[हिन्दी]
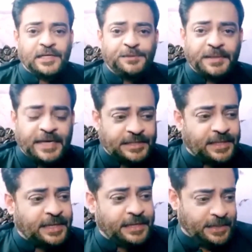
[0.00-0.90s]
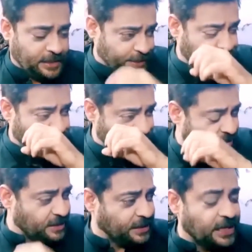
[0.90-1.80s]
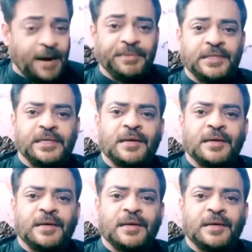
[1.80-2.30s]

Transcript: चैनल पर कहता रहा लेकिन इसने मुझे काम नहीं